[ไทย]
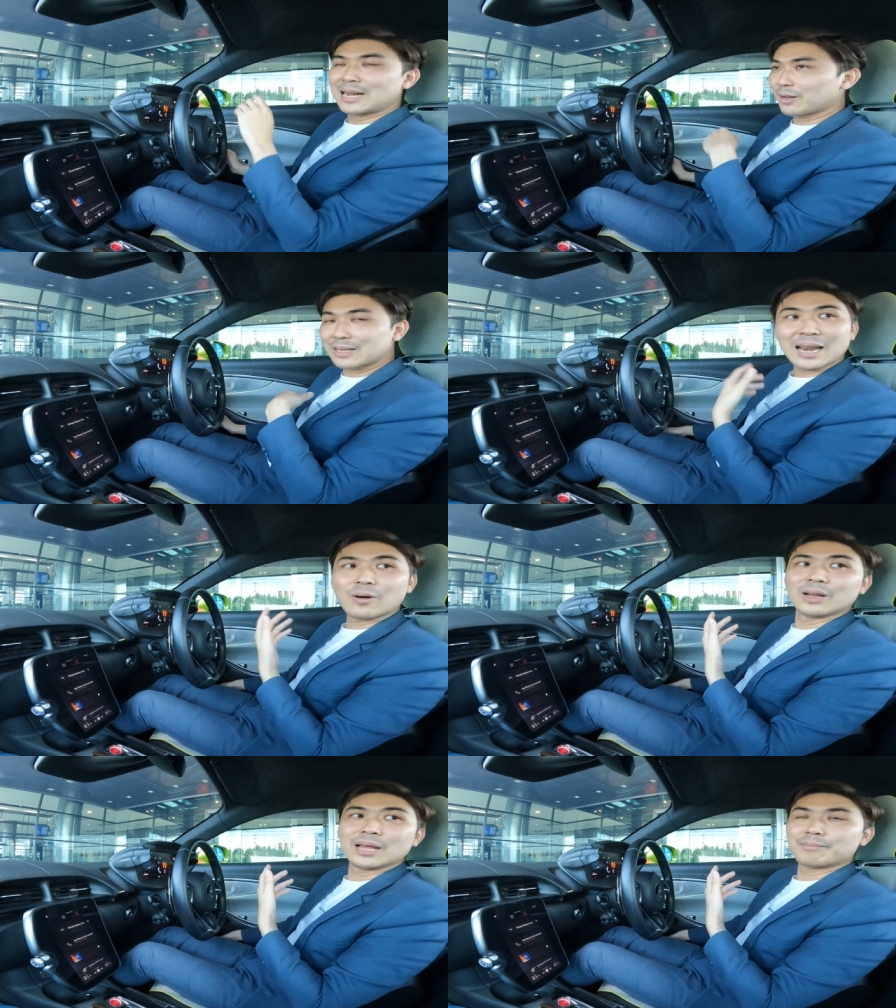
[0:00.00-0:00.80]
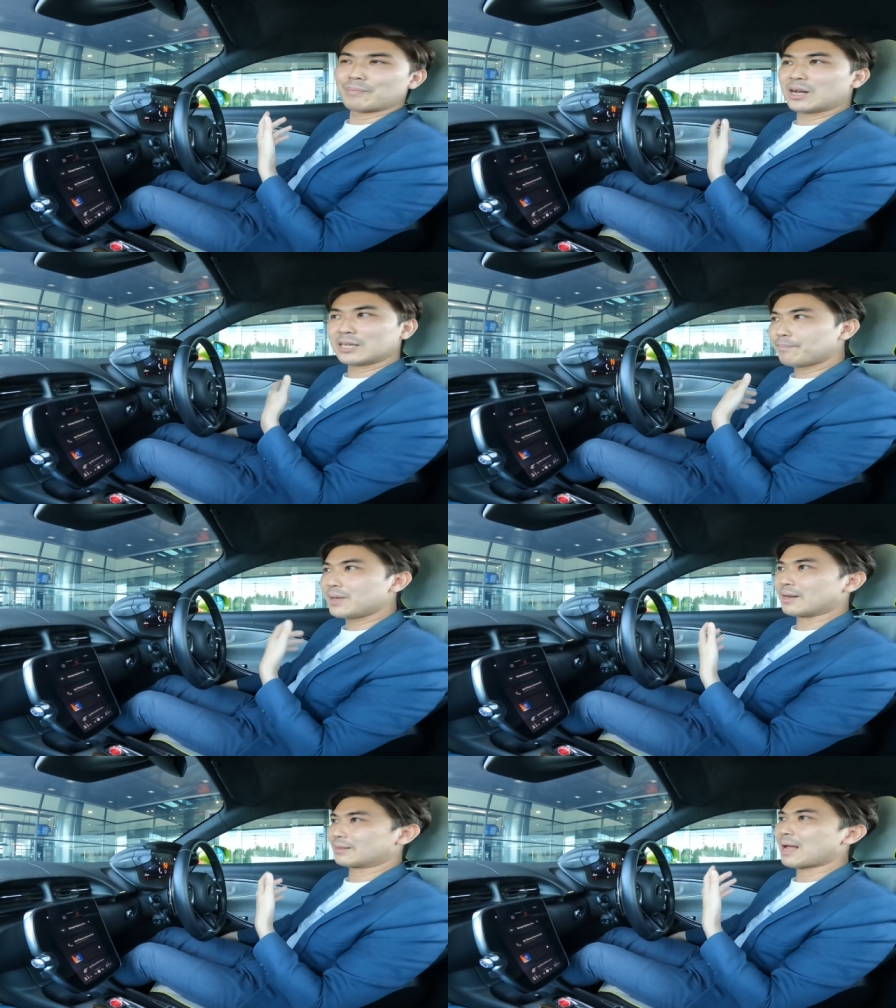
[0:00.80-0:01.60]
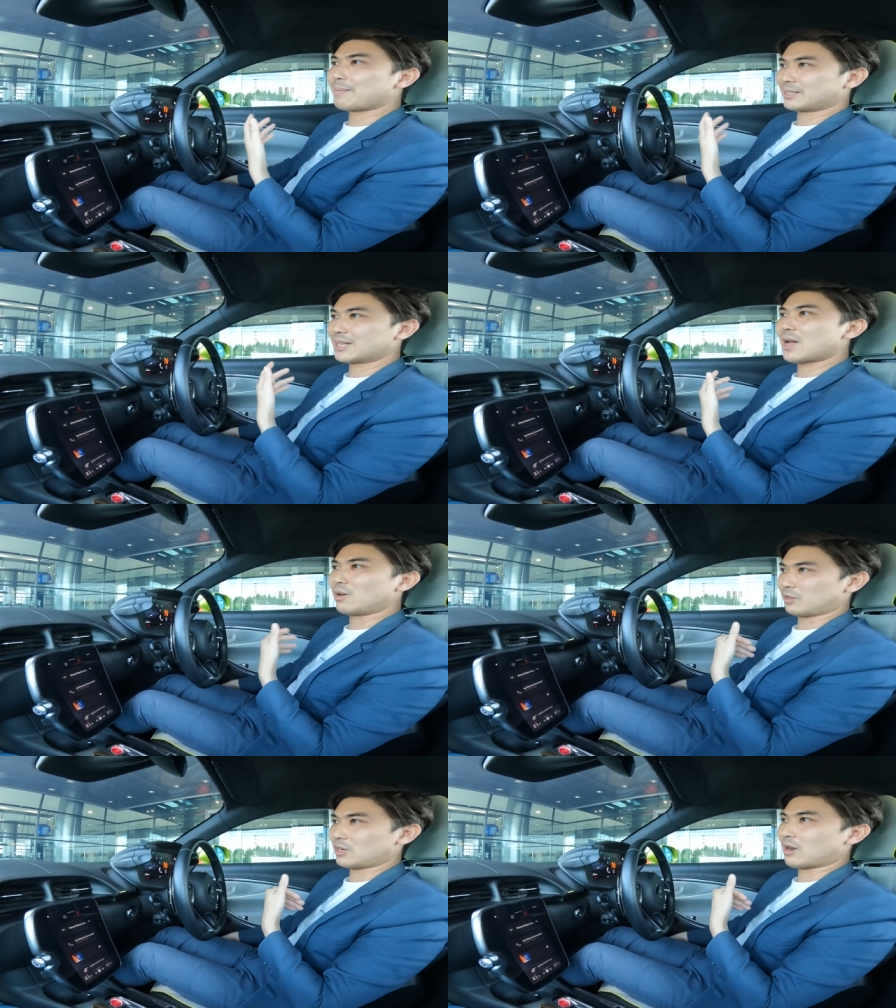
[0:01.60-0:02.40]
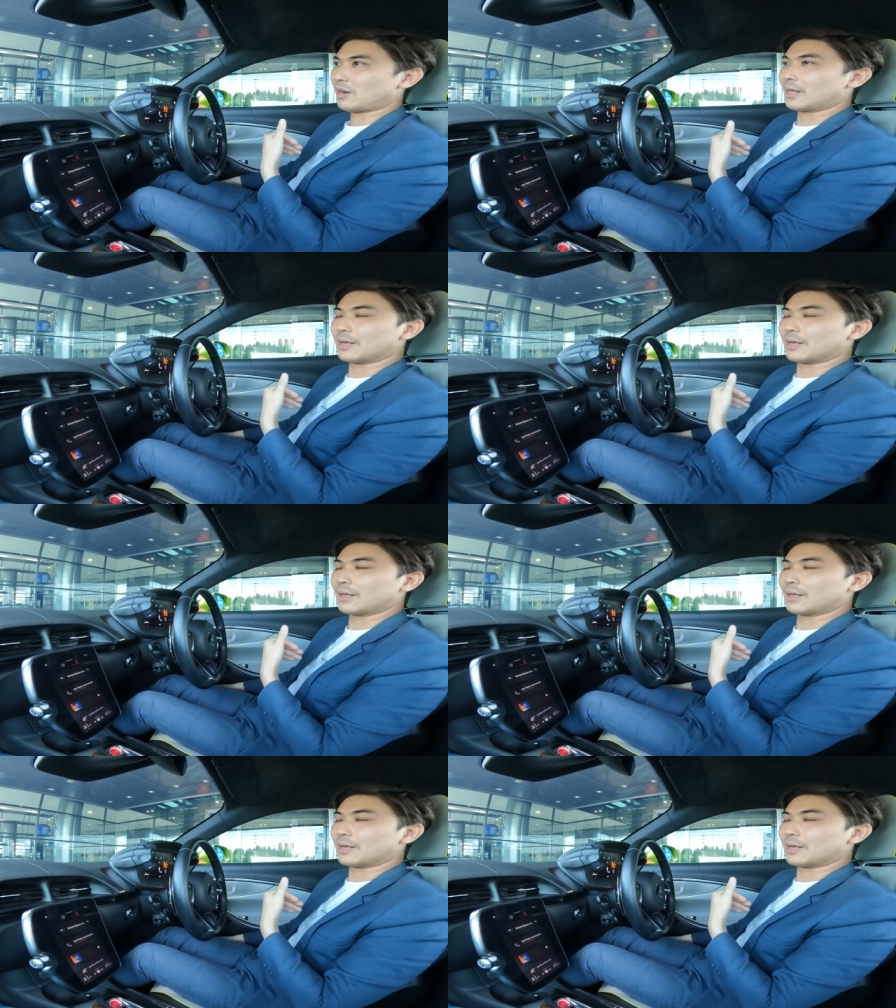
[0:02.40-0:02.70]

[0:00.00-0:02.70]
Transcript: แล้วแต่เราเลย มันก็จะเปลี่ยนตามการใช้งานของเราตลอดแล้วม